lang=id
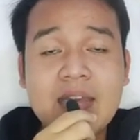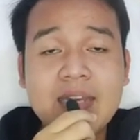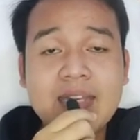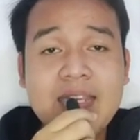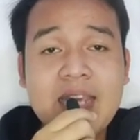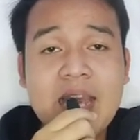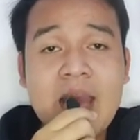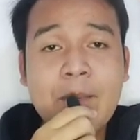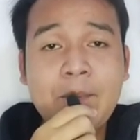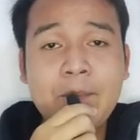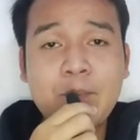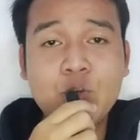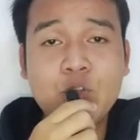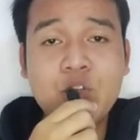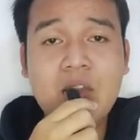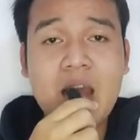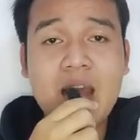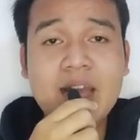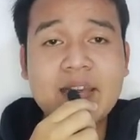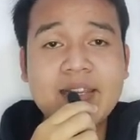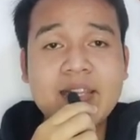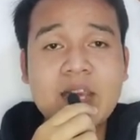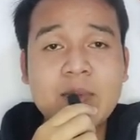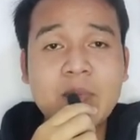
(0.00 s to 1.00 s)
Dia pun
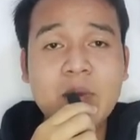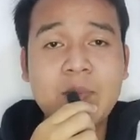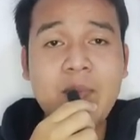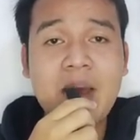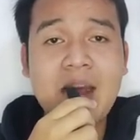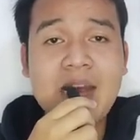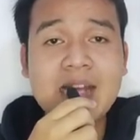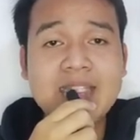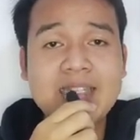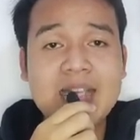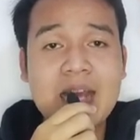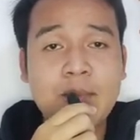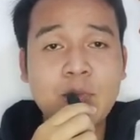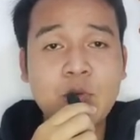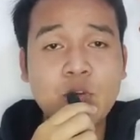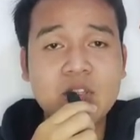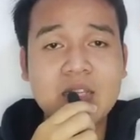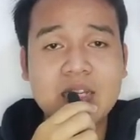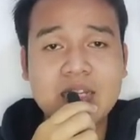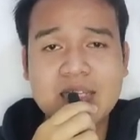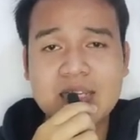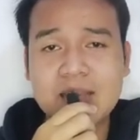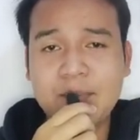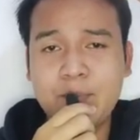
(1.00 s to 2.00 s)
akhirnya memakan jamur
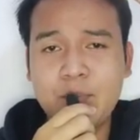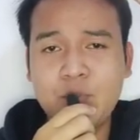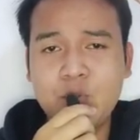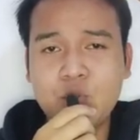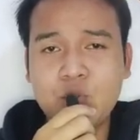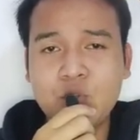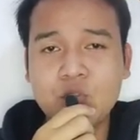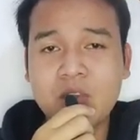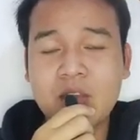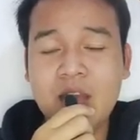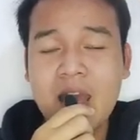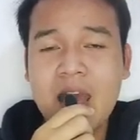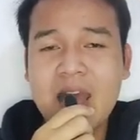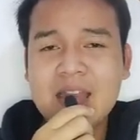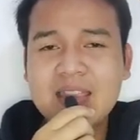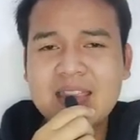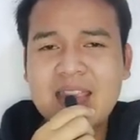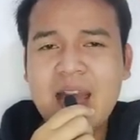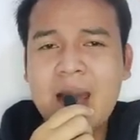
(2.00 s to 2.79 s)
tersebut.